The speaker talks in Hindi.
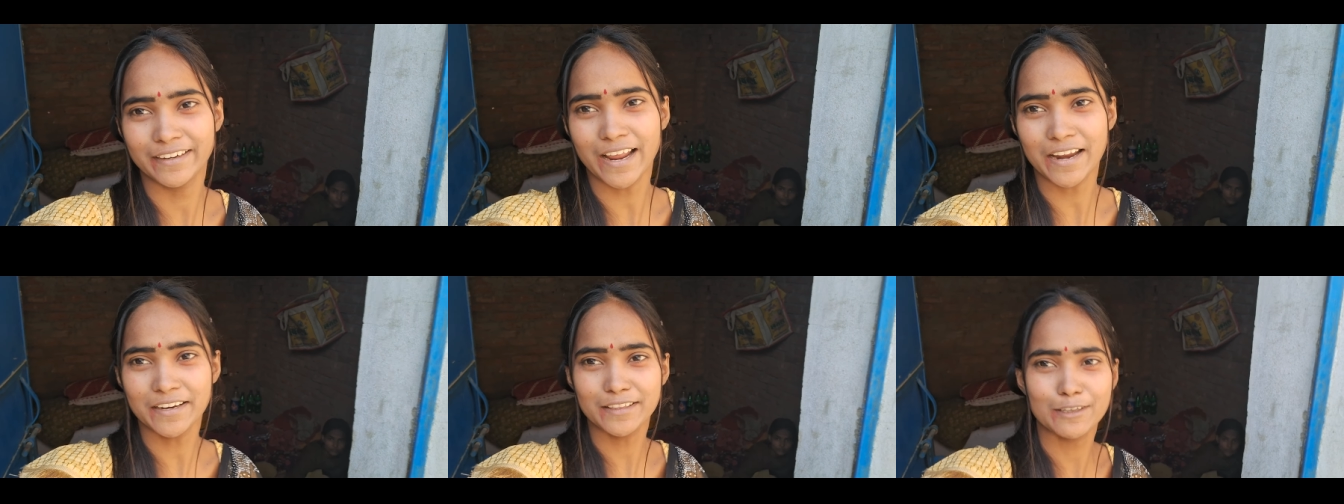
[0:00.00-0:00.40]

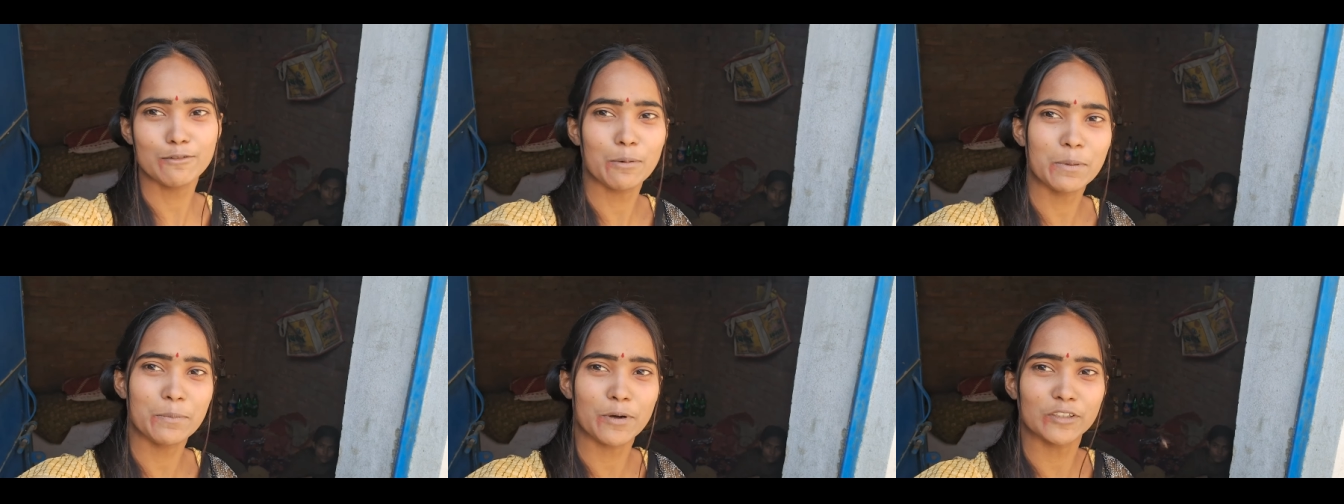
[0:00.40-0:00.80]
रानी दी
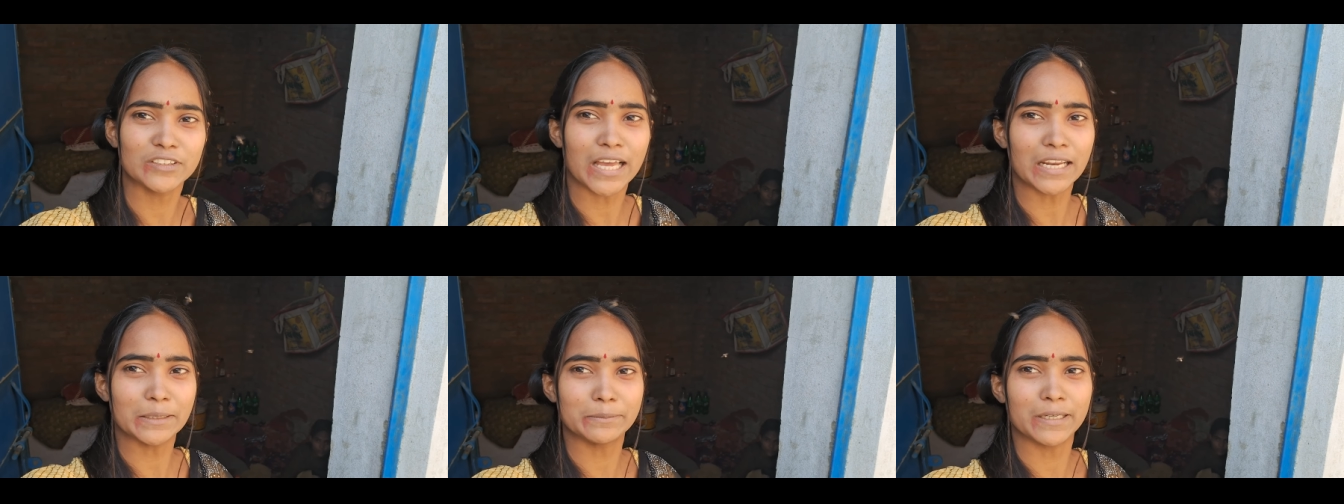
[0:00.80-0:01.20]
वो भी बहुत
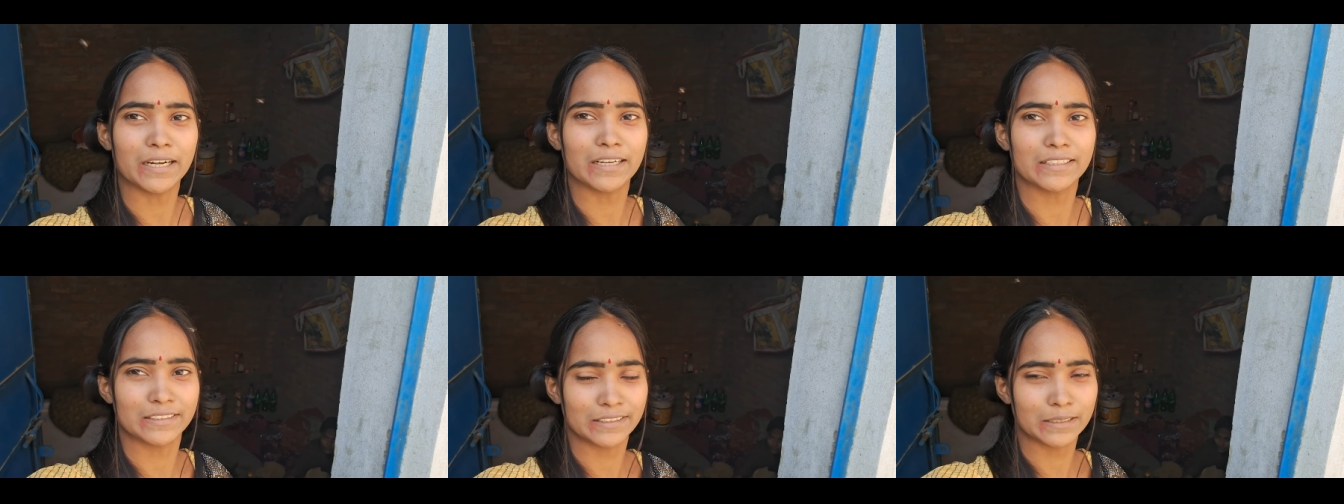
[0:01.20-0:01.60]
तारीफ
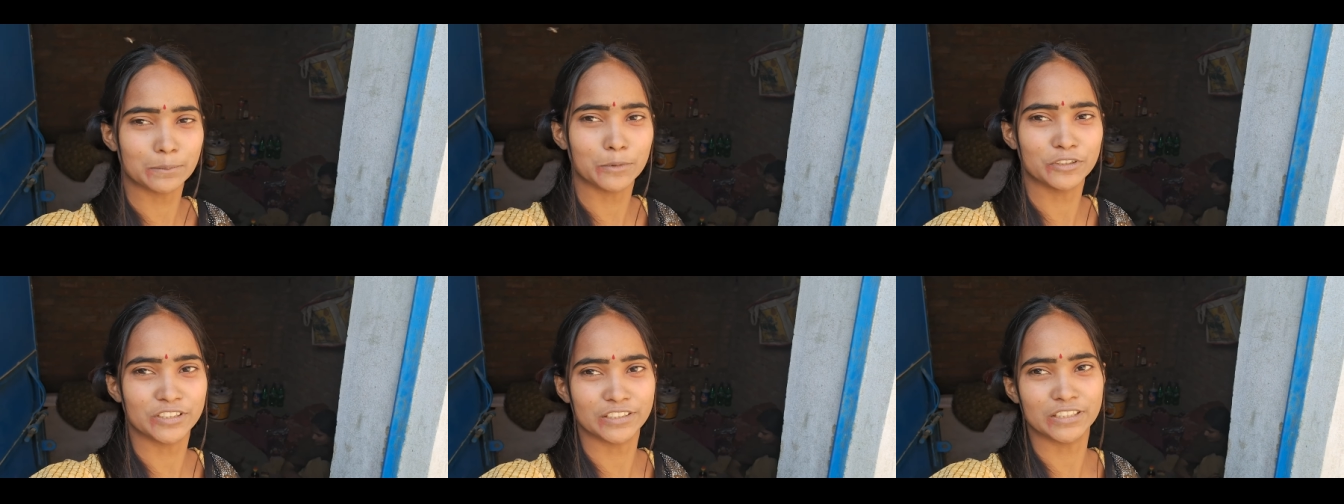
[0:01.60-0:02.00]
कर रही थी कि
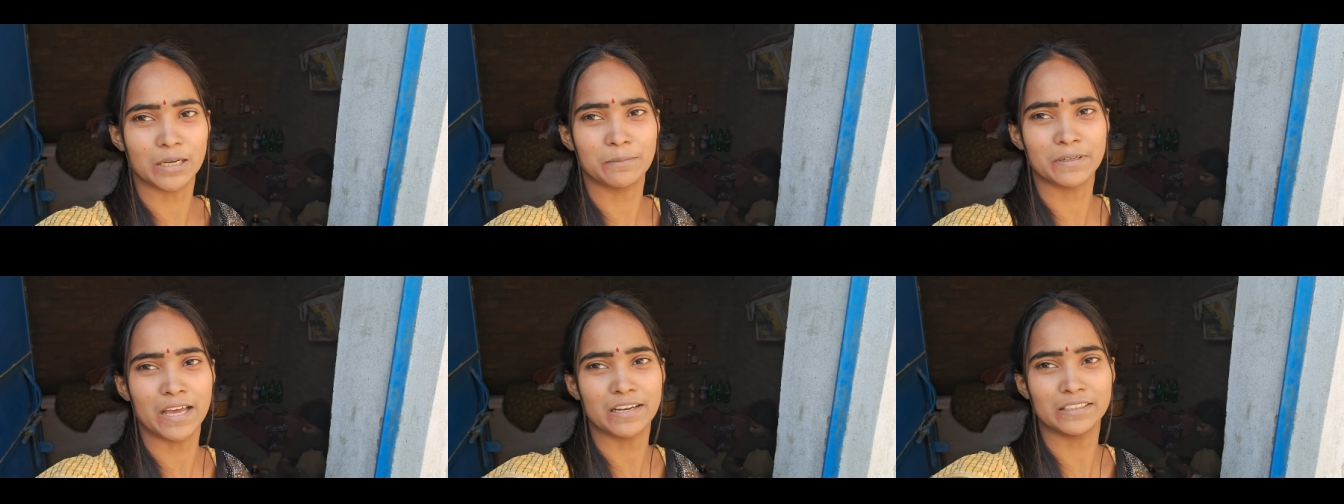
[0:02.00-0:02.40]
बहुत
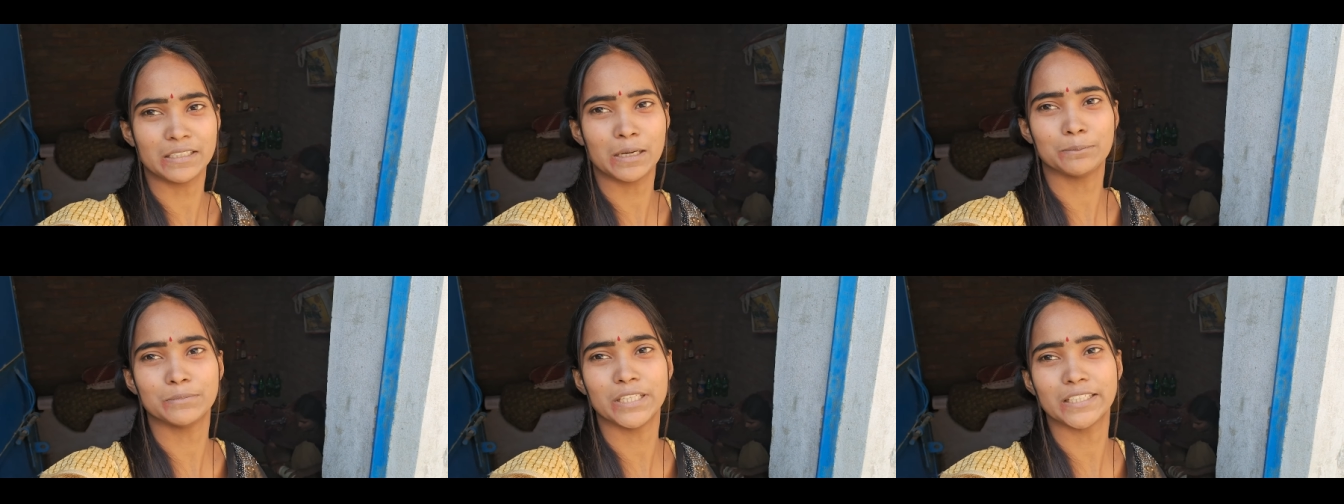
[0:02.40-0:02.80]
अच्छा बना रही
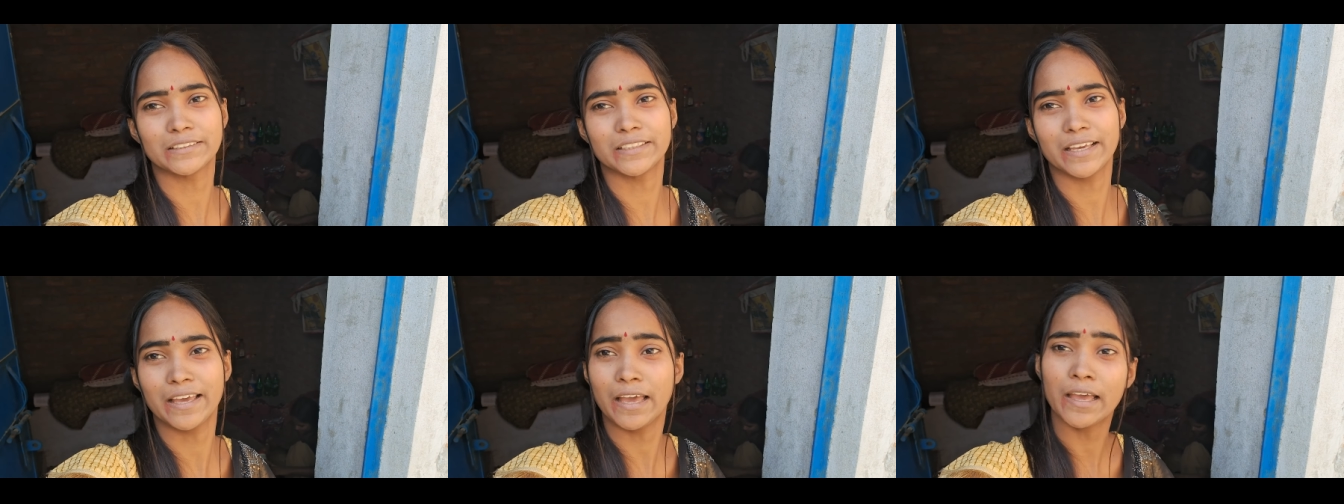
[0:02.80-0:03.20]
है हम
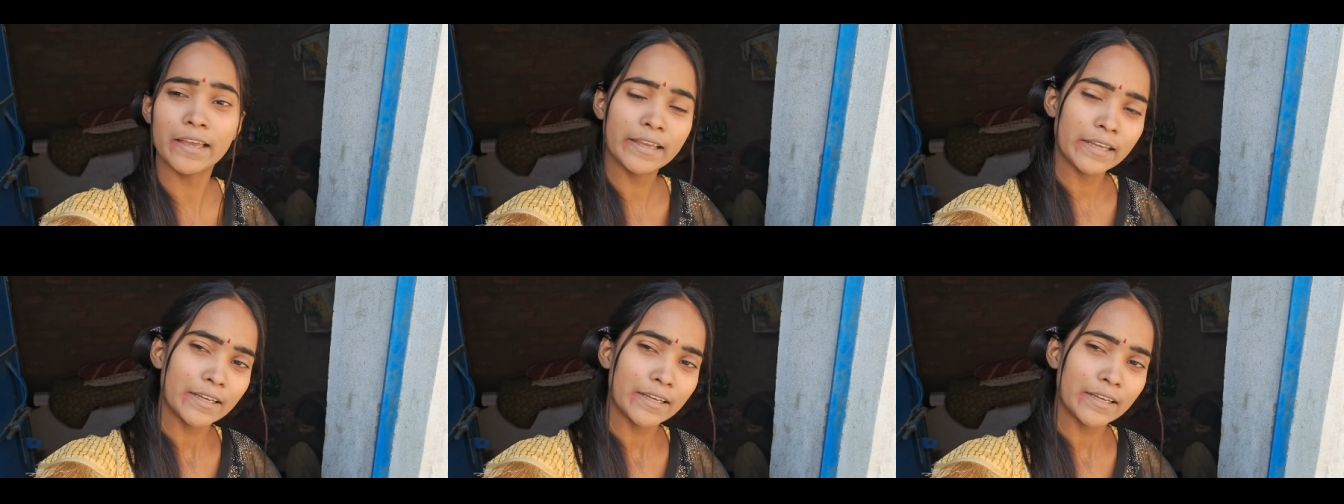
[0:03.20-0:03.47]
देखते हैं